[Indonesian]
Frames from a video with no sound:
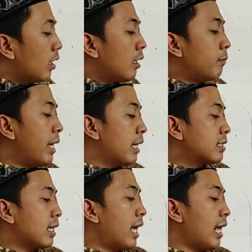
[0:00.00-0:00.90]
Baik,
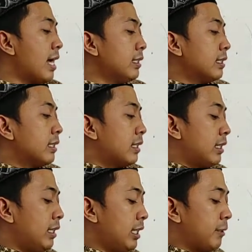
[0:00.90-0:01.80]
sekarang
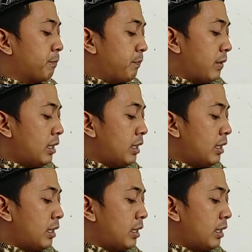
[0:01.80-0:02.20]
ini